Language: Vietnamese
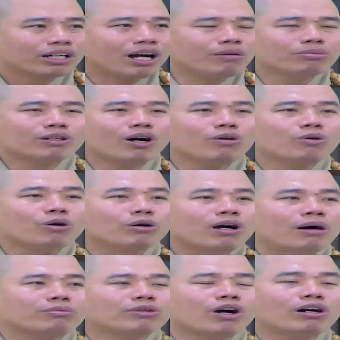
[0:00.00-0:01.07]
không có
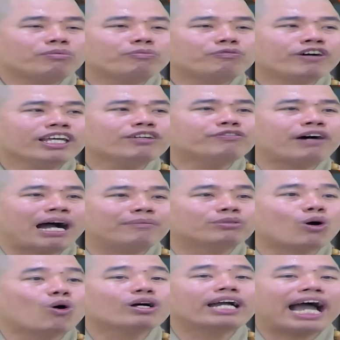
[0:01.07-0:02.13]
không có phí
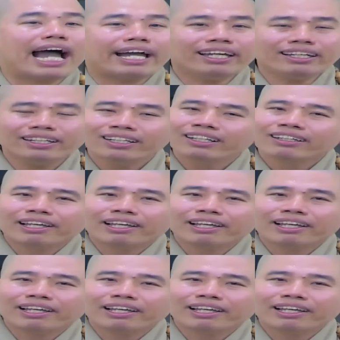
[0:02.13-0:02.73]
phạm của cải